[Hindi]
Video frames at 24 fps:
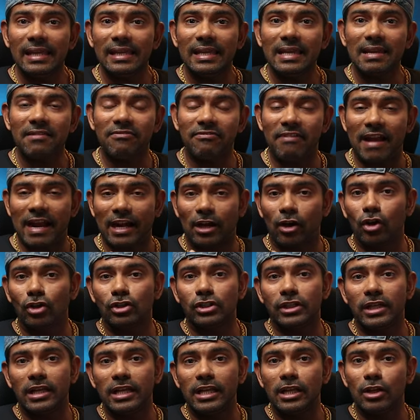ये फैट
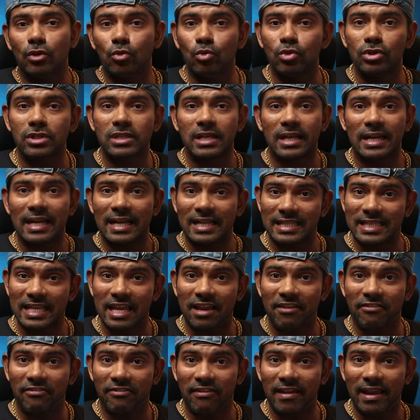लॉस के लिए यूज़ करना
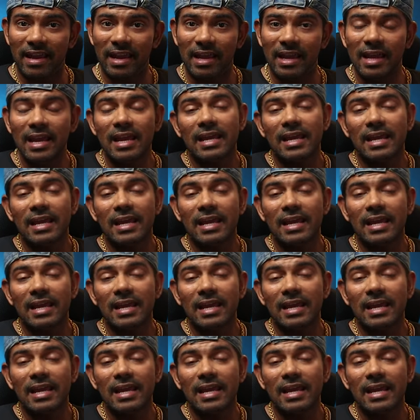सेफ है